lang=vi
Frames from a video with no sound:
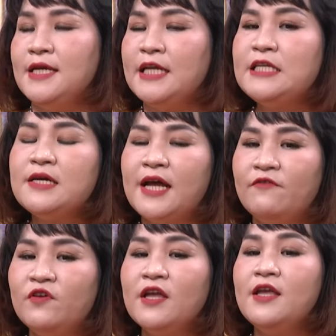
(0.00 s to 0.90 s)
cái thứ hai
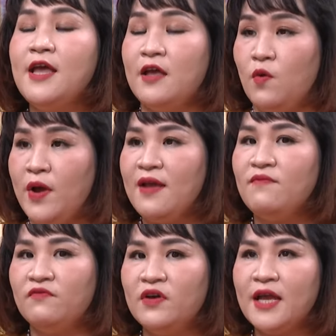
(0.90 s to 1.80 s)
với cái nghề của em
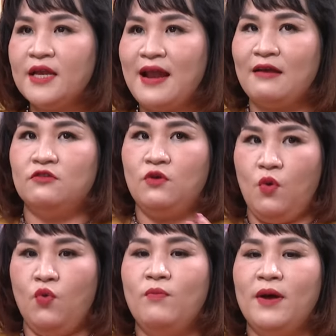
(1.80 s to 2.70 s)
và với cái đặc
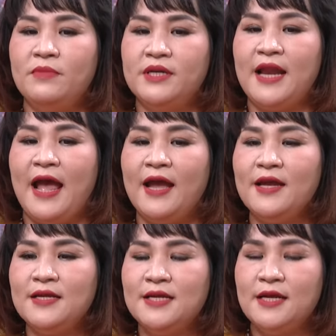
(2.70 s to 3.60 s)
thù mà mình đã
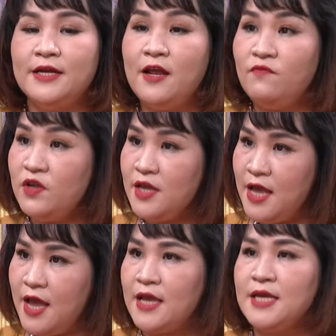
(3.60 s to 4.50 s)
đến với
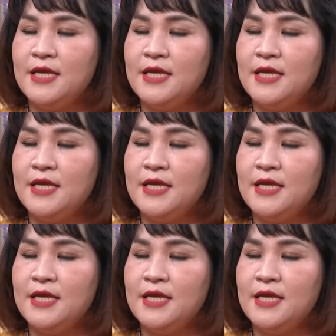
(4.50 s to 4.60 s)
nghề